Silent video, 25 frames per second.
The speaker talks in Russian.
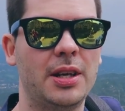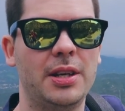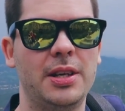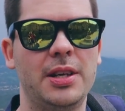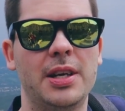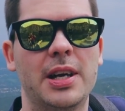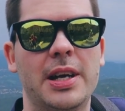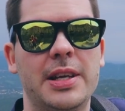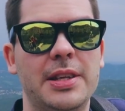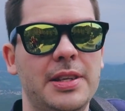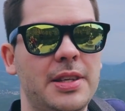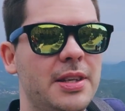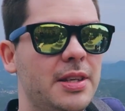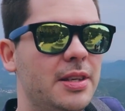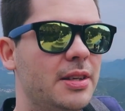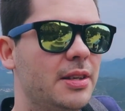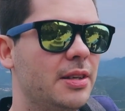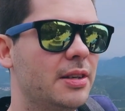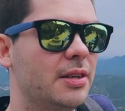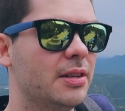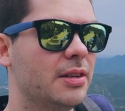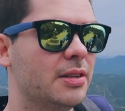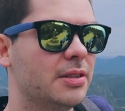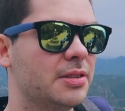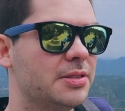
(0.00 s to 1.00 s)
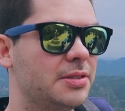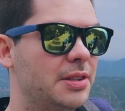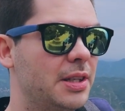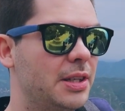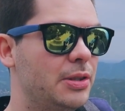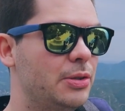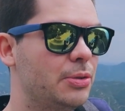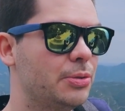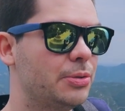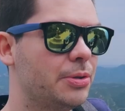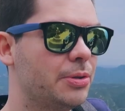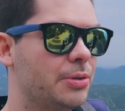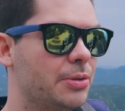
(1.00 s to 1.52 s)
и они
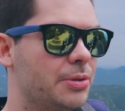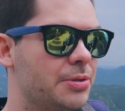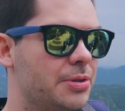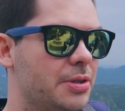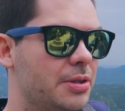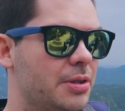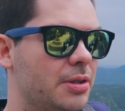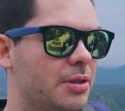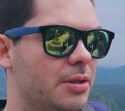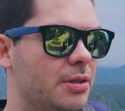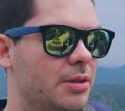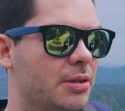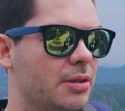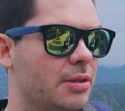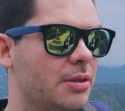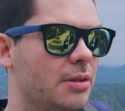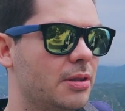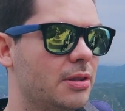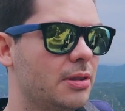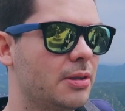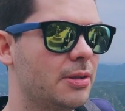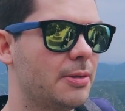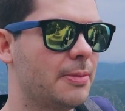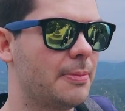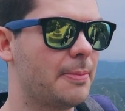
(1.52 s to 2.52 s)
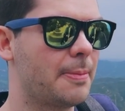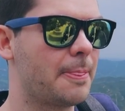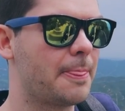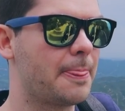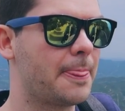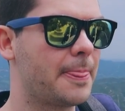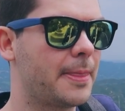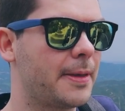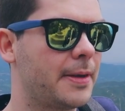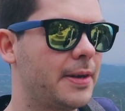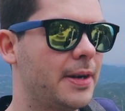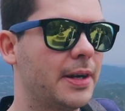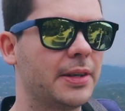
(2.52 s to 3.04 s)
сдают, то есть э,
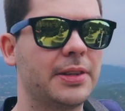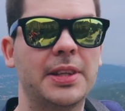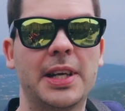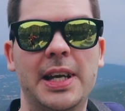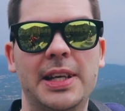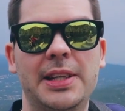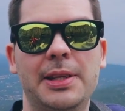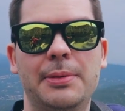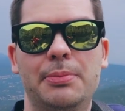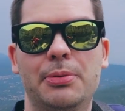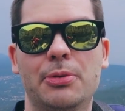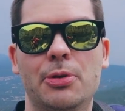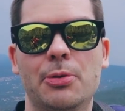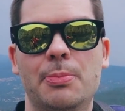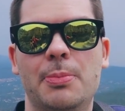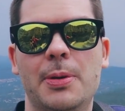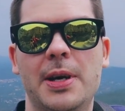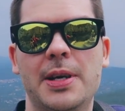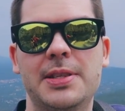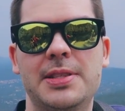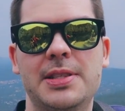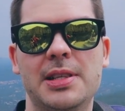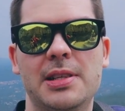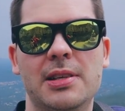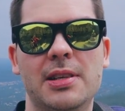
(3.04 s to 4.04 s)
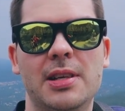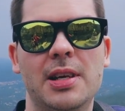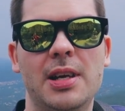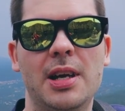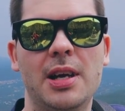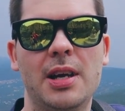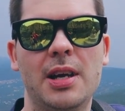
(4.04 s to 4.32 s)
как тайный покупатель.